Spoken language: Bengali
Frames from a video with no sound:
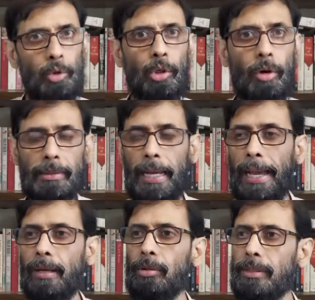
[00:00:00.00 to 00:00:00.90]
দুটো কথা
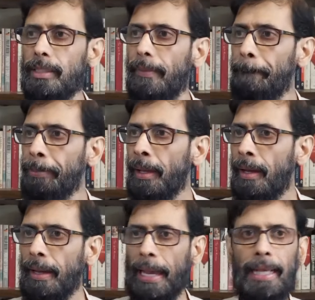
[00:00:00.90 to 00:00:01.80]
এক হচ্ছে
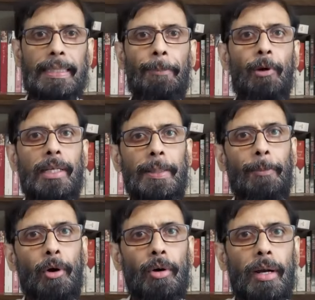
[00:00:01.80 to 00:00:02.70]
এই যে পুলিশি
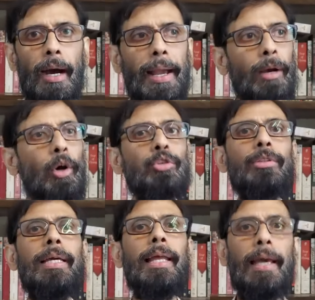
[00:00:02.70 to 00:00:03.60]
প্রহরা এ কত
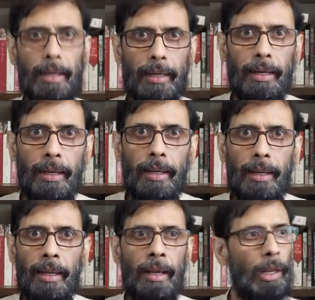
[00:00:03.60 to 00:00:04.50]
দিনের
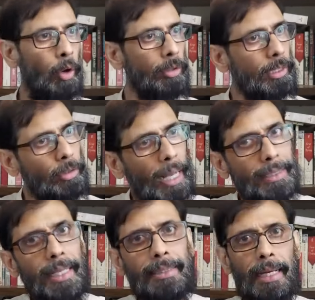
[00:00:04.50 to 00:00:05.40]
লোকটা তো
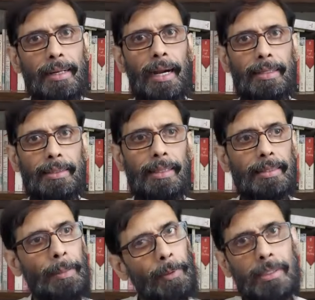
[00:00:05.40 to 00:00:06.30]
আজকে জেল খাটছে
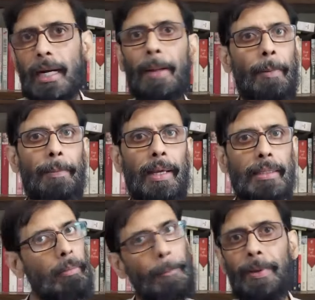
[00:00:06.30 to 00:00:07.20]
তারপর ছাড়া পাবে
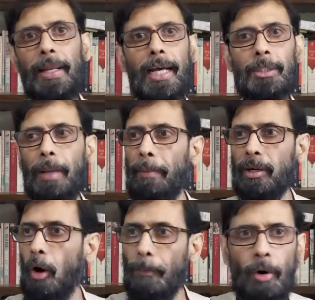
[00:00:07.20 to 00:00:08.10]
তারপর ফিরে আসবে
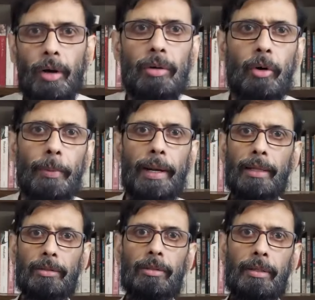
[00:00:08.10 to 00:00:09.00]
আমাকে অপহরণ করবে
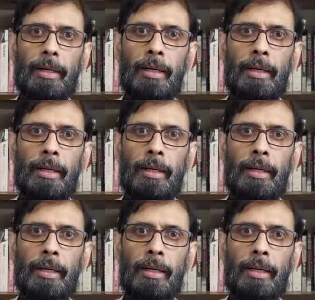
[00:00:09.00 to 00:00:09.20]
না তো